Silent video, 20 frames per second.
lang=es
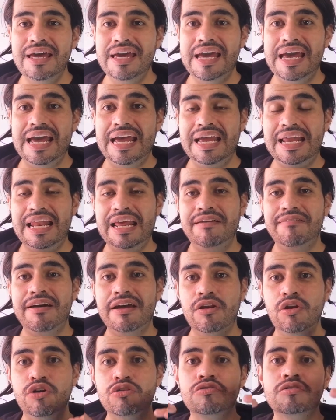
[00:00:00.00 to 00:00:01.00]
a
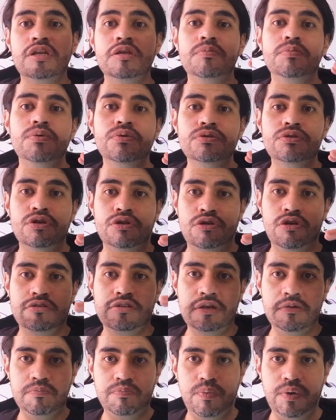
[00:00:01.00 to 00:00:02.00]
elevar los tributos,
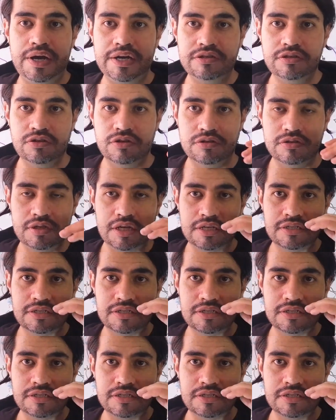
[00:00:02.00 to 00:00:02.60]
los impuestos.